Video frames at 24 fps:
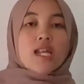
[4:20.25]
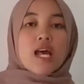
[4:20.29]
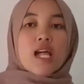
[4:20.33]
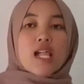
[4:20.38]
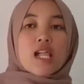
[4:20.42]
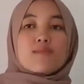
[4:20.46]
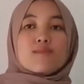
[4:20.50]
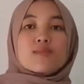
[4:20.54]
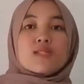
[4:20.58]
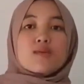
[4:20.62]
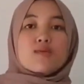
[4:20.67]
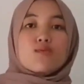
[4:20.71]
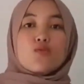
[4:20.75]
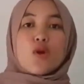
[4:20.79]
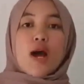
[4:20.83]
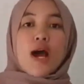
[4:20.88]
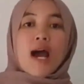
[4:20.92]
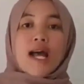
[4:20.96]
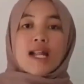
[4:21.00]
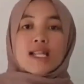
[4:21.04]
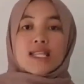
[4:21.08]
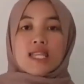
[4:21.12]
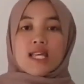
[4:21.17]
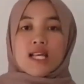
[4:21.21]
Dalam
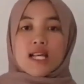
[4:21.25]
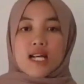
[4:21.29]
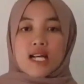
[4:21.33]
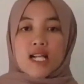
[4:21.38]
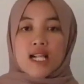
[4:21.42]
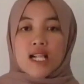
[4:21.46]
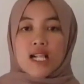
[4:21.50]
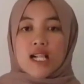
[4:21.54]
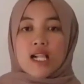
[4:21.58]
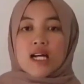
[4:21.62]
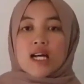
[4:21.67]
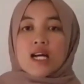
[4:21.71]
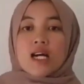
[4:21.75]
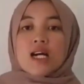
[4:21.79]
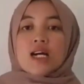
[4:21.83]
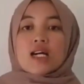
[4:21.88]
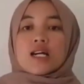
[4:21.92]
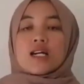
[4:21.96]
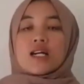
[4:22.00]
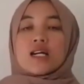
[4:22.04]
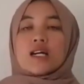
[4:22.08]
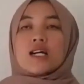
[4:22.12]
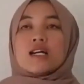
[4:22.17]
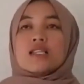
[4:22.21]
sebuah artikel
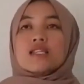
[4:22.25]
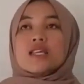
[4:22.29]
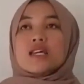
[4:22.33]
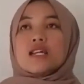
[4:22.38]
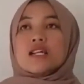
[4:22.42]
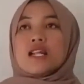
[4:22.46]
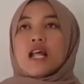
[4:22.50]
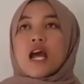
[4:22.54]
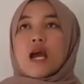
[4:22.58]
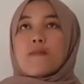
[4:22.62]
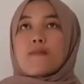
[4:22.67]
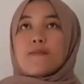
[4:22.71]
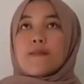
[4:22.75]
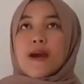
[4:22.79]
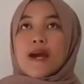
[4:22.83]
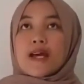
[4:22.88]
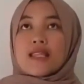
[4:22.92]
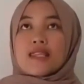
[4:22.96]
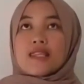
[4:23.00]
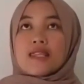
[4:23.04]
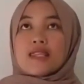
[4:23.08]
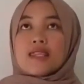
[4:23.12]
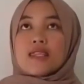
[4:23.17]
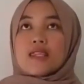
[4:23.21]
eh,
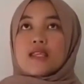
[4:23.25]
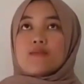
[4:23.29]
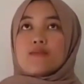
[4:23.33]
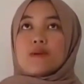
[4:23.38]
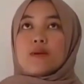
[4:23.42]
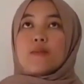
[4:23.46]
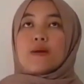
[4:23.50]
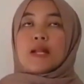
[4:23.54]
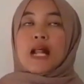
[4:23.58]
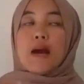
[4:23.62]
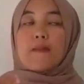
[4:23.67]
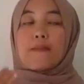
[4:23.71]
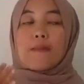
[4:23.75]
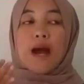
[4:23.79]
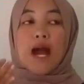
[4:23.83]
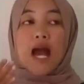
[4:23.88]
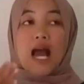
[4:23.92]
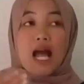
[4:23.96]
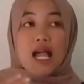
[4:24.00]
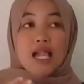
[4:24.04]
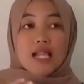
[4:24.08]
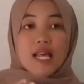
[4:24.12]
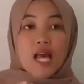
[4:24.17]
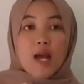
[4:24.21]
terdapat beberapa
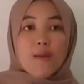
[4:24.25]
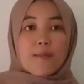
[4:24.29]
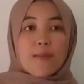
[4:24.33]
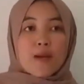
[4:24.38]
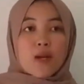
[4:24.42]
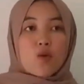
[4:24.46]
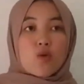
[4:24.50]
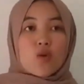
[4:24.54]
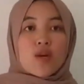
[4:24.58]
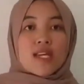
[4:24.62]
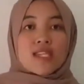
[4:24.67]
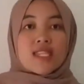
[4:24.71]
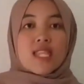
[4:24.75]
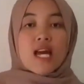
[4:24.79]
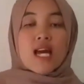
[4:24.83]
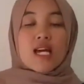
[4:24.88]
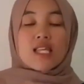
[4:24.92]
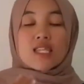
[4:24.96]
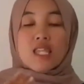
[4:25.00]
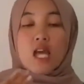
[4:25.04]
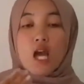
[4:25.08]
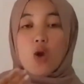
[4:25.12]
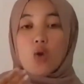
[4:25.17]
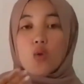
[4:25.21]
hal yang perlu kita
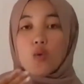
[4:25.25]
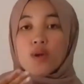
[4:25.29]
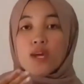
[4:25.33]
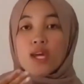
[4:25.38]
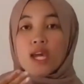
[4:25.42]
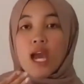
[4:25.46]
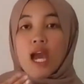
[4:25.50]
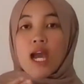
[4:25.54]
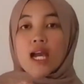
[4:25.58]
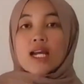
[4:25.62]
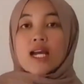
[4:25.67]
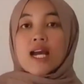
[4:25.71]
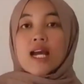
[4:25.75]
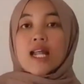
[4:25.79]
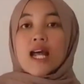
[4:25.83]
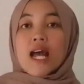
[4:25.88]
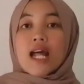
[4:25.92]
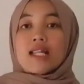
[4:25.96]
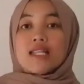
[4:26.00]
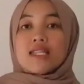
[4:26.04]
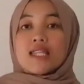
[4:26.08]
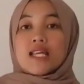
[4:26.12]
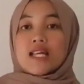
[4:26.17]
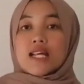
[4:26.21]
ketahui
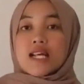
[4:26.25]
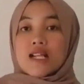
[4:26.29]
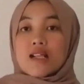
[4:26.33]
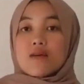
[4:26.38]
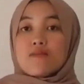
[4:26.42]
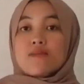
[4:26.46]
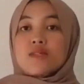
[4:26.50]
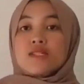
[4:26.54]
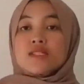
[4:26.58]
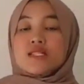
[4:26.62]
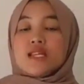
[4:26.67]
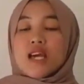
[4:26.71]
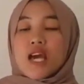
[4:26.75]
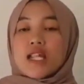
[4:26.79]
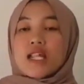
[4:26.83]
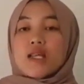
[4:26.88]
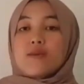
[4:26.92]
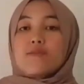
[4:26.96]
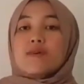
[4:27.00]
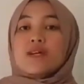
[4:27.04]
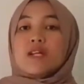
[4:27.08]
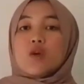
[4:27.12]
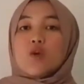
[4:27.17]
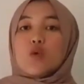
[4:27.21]
agar artikel
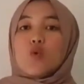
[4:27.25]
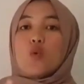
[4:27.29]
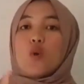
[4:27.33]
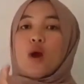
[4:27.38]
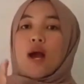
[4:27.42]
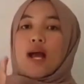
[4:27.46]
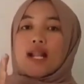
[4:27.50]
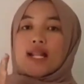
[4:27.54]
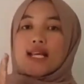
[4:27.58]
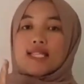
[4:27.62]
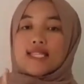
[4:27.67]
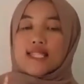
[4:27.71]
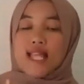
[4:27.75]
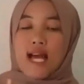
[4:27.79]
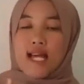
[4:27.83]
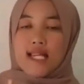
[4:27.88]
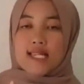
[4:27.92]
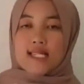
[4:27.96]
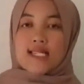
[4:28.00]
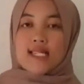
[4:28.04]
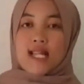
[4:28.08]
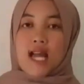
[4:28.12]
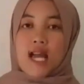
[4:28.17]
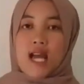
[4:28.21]
menjadi
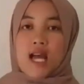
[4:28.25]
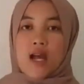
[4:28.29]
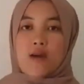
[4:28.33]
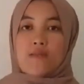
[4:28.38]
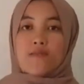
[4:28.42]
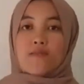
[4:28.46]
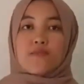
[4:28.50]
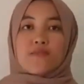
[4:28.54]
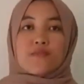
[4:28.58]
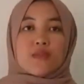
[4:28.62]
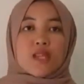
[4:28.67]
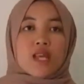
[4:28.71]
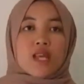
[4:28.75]
berkualitas. Nah,